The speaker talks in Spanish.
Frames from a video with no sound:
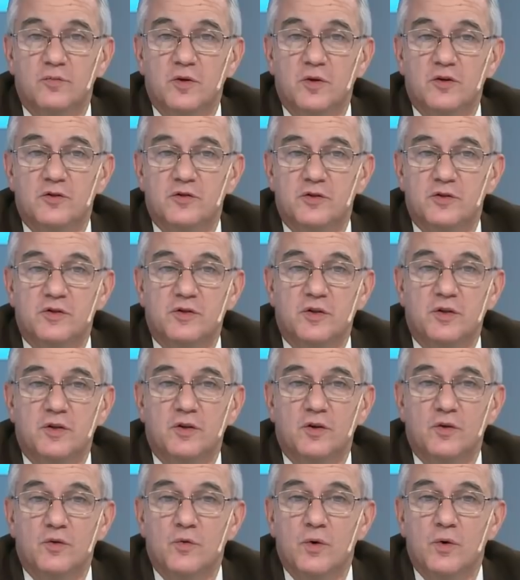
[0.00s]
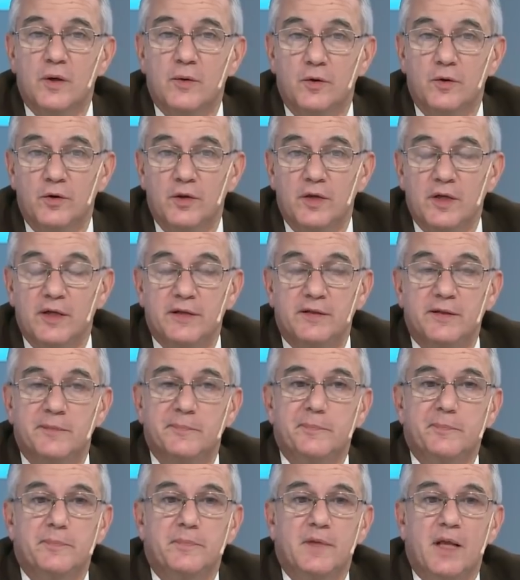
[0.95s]
o 1809 o 10
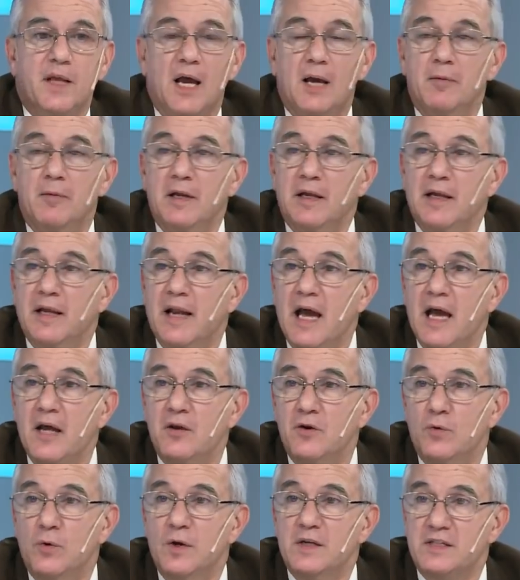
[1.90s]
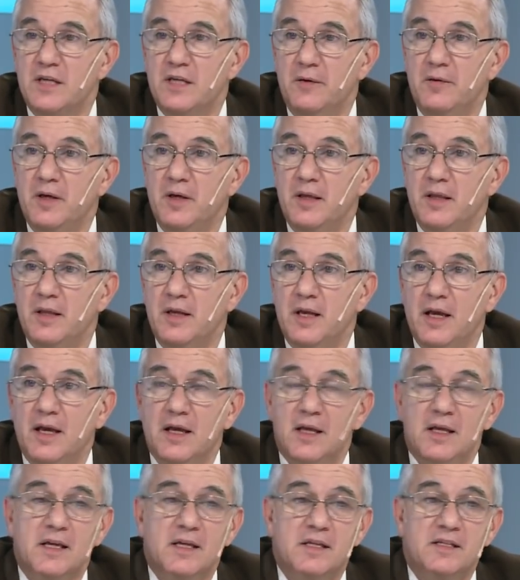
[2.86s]
a Belgrano o a
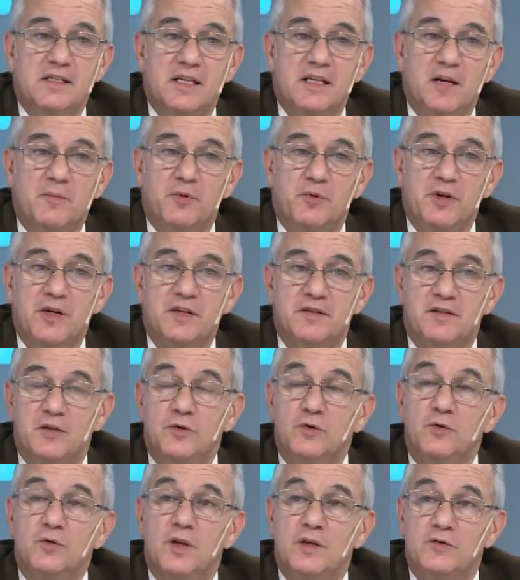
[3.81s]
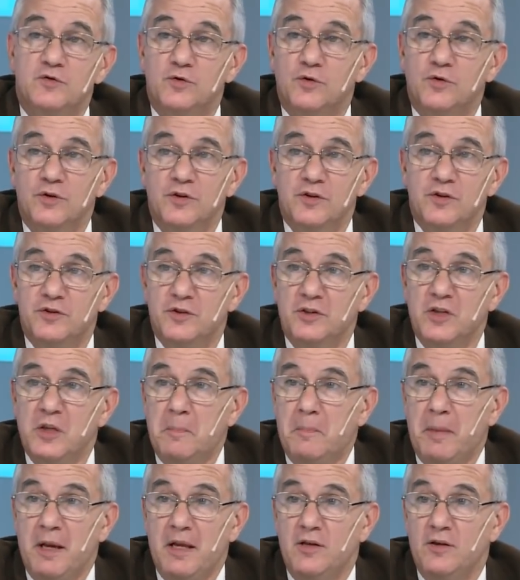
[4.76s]
Saavedra, si le ponías en duda su condición de
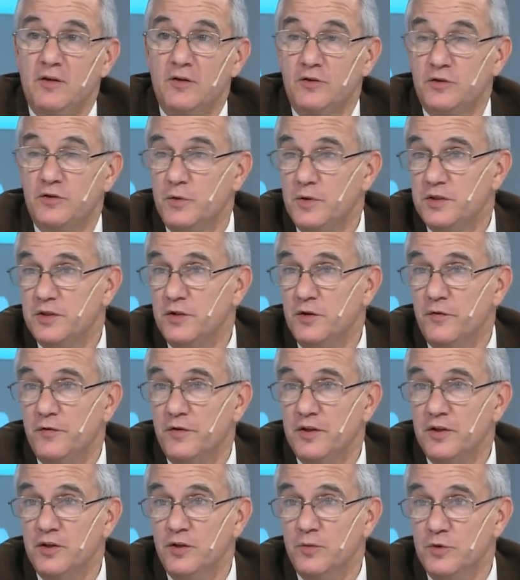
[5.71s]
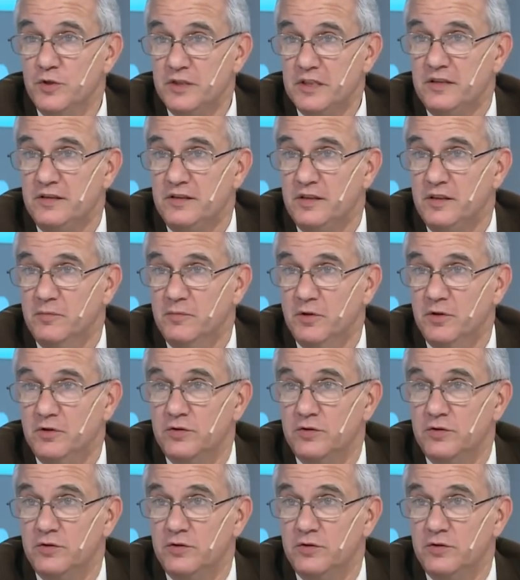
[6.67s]
español, se hubiesen ofendido muchísimo.